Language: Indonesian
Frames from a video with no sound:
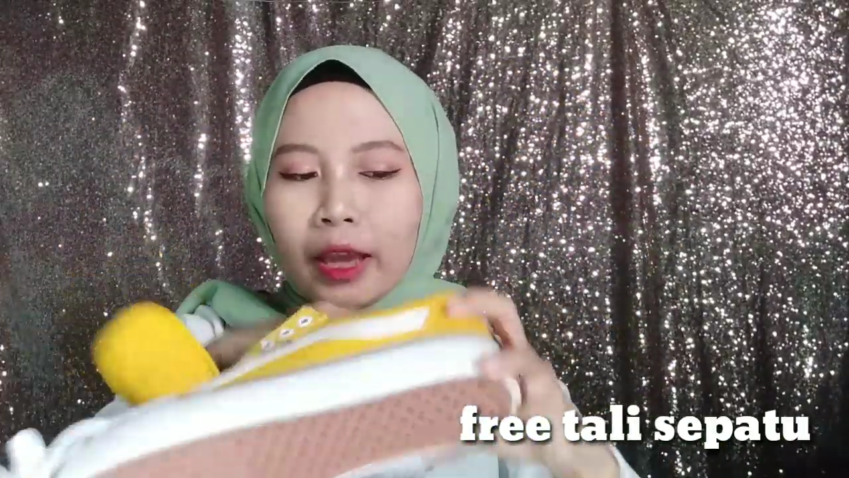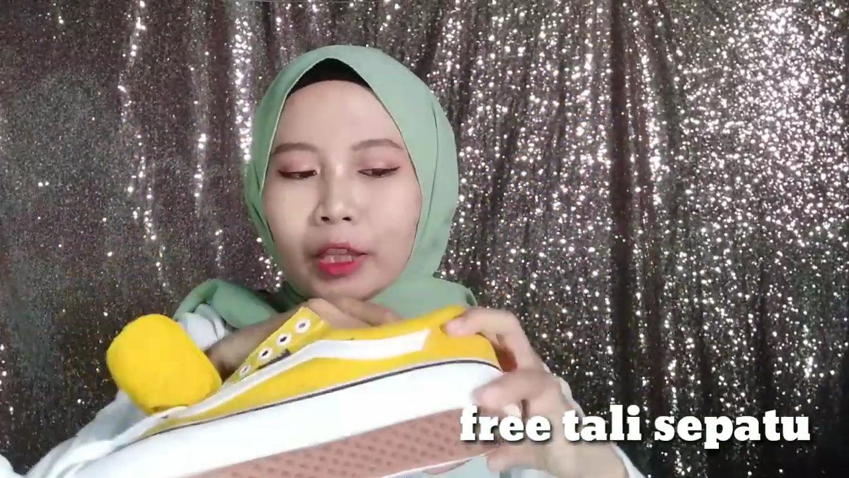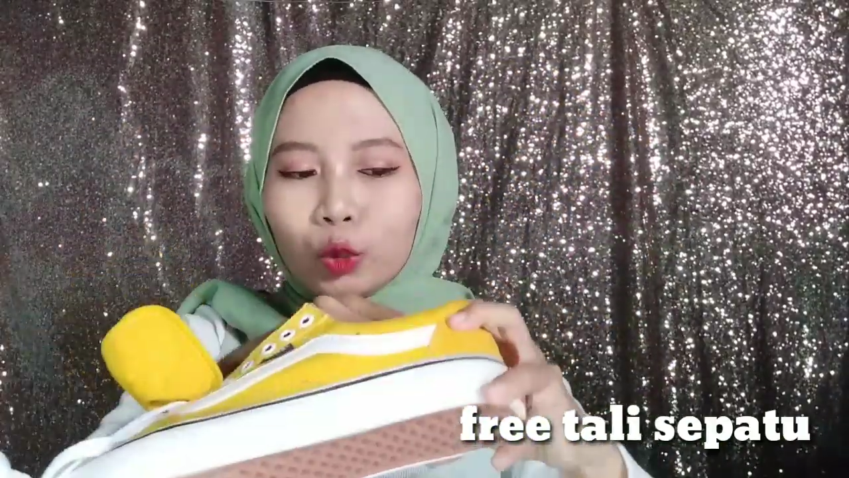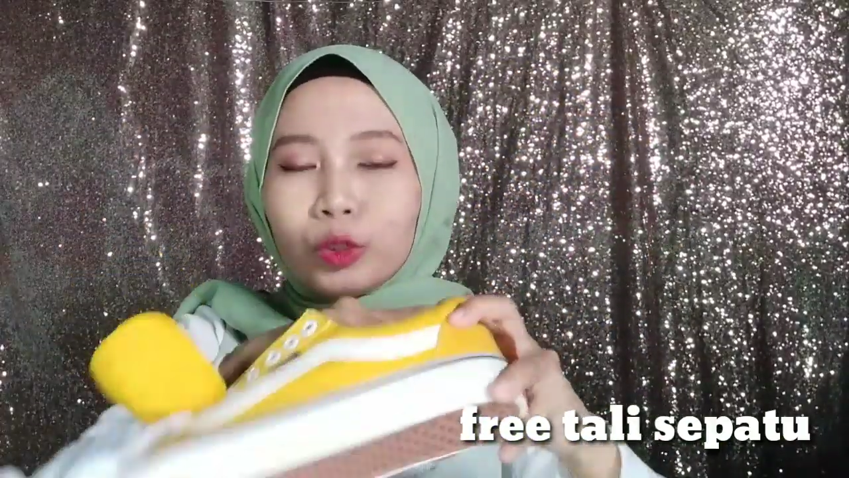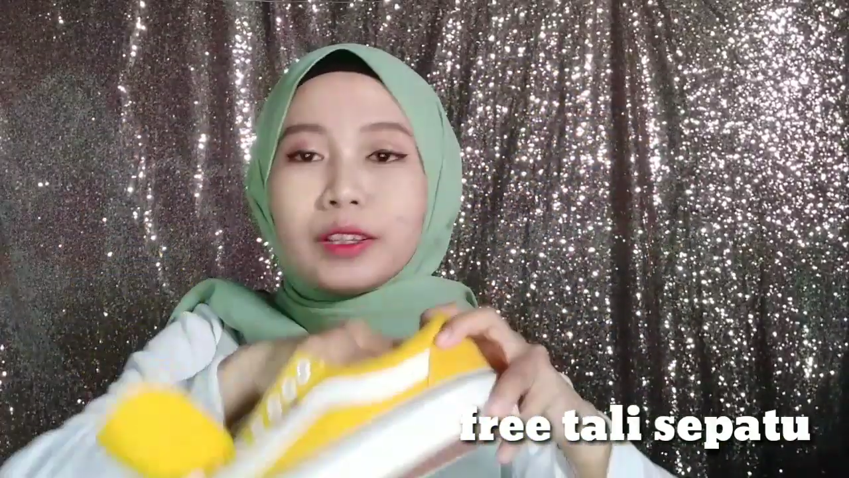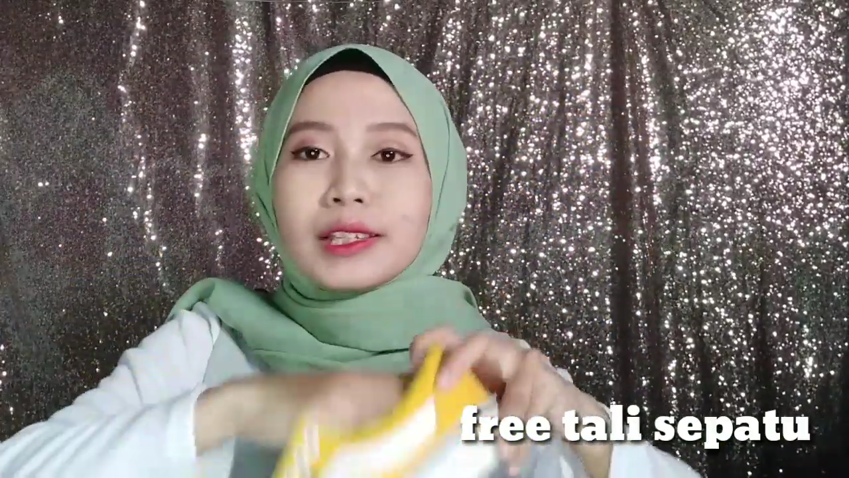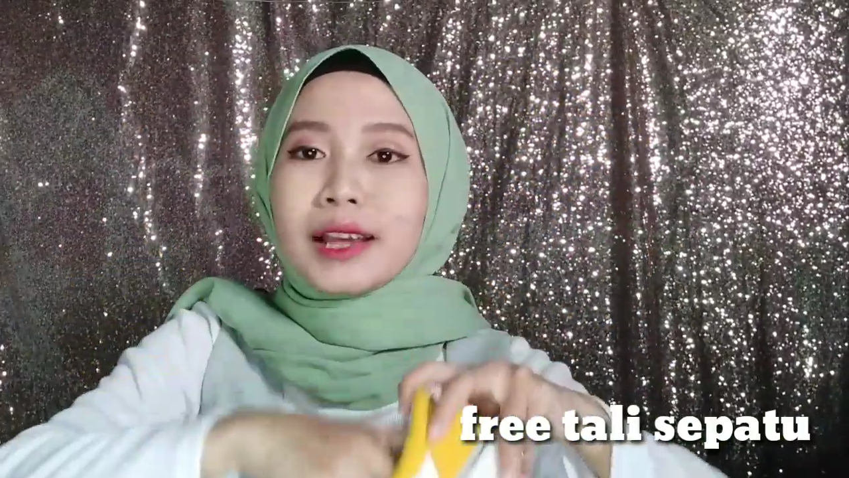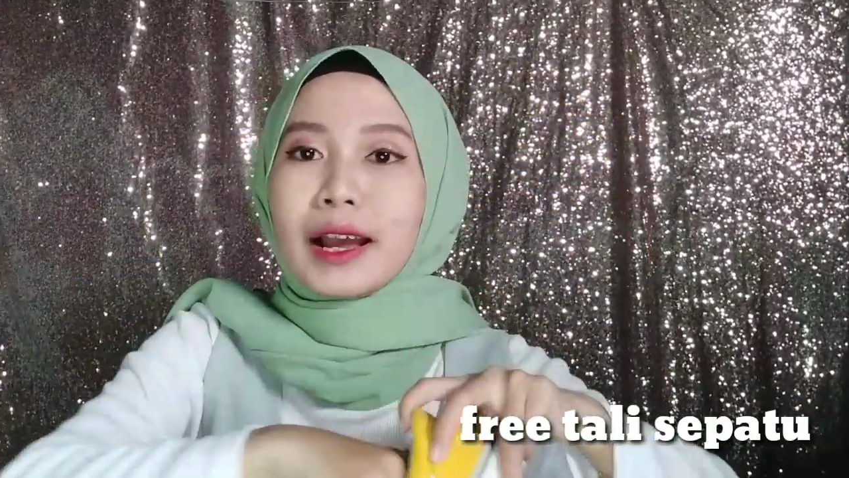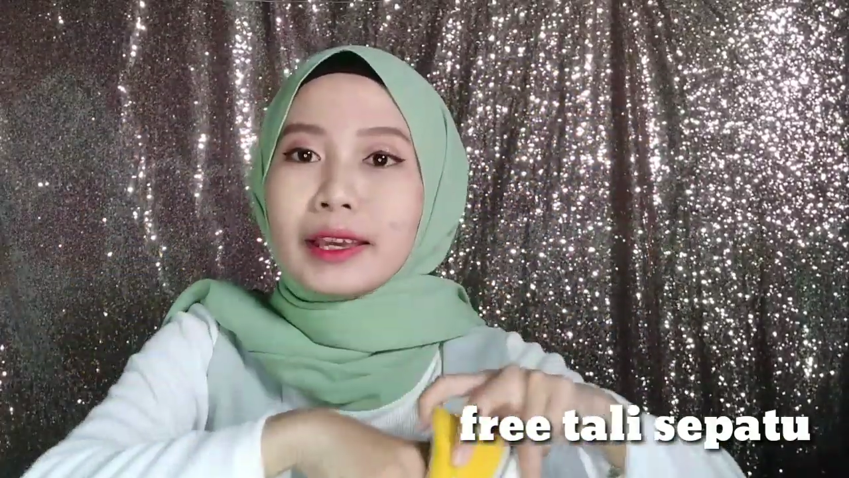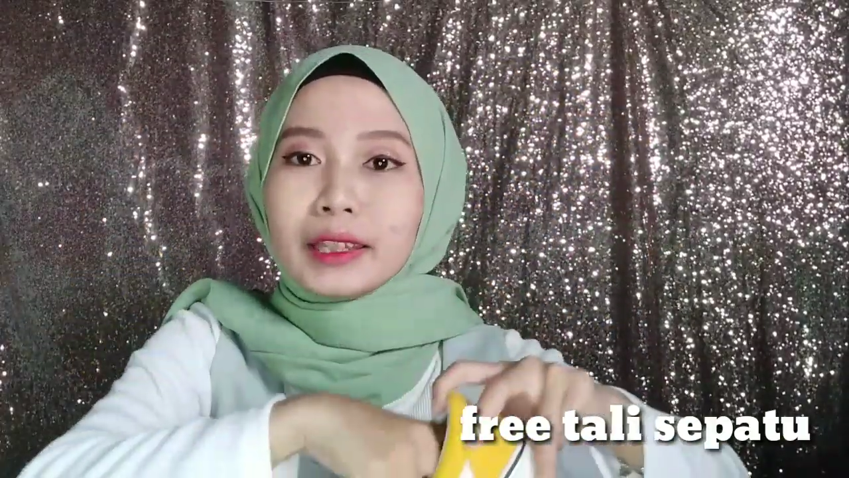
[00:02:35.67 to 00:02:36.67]
itu
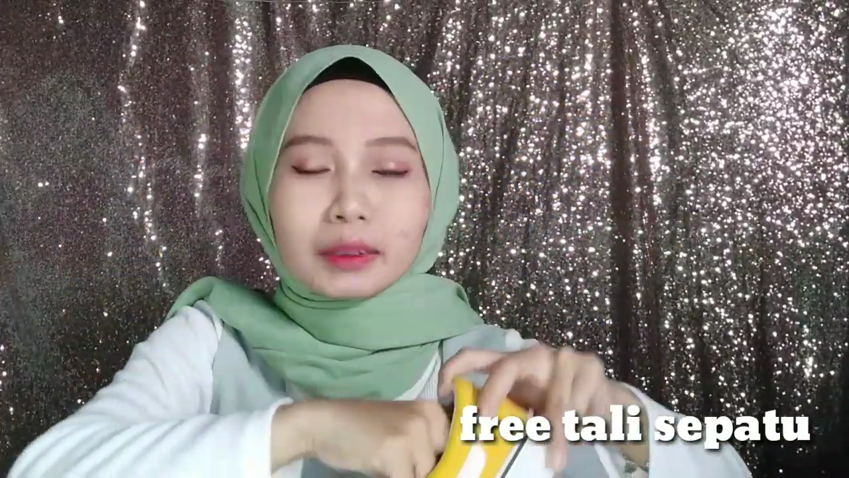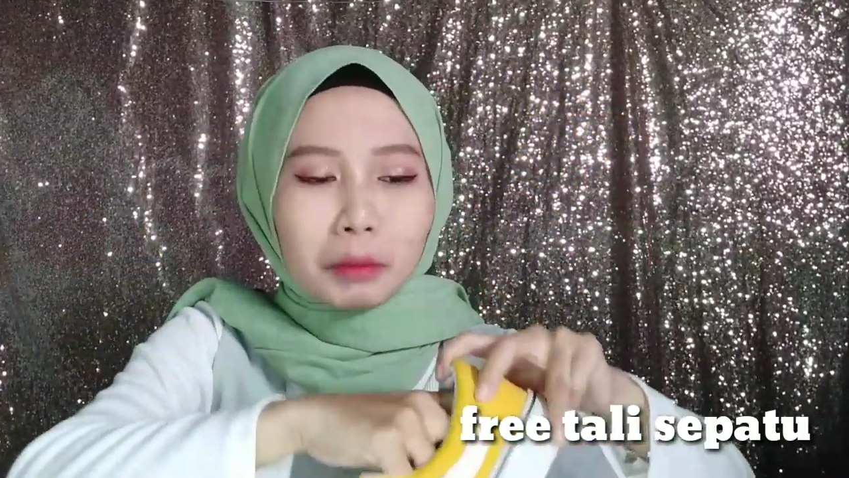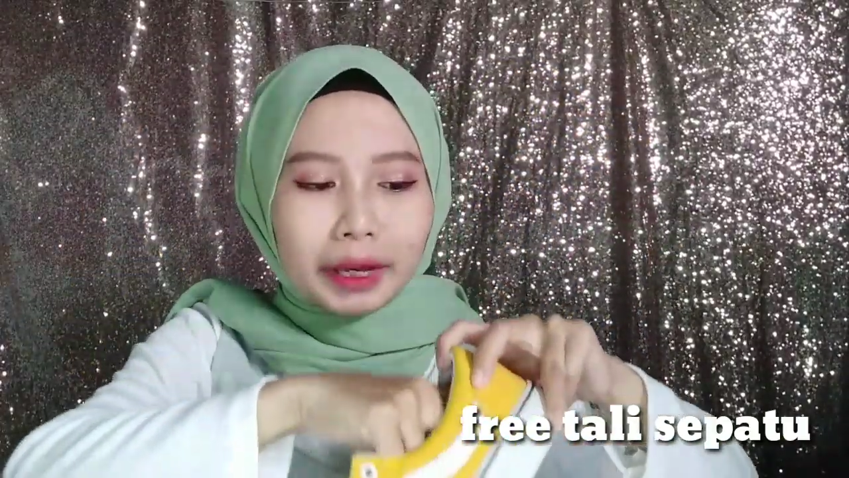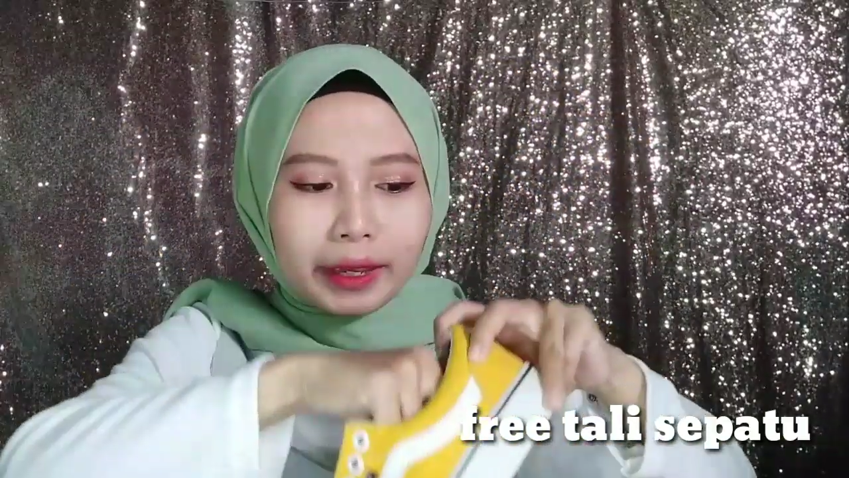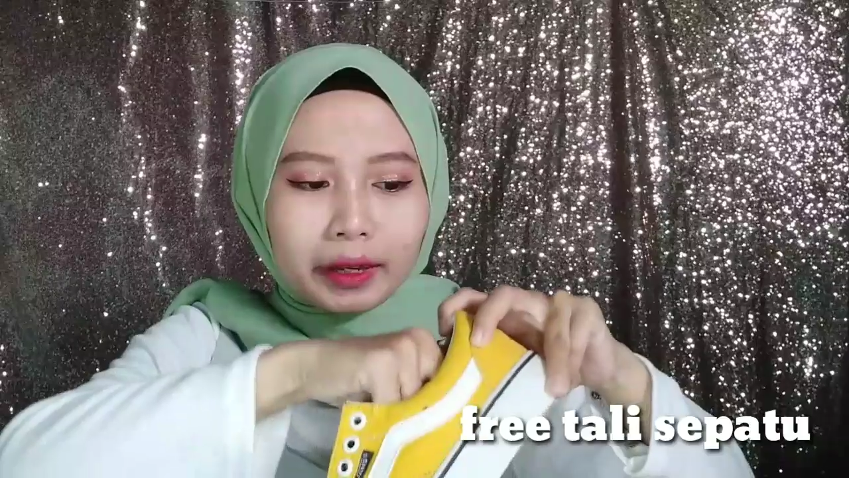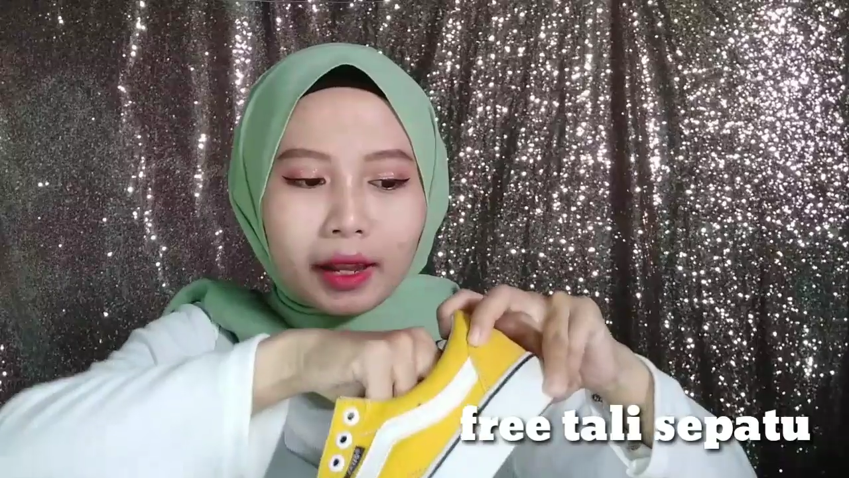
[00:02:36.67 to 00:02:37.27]
dijahit bagian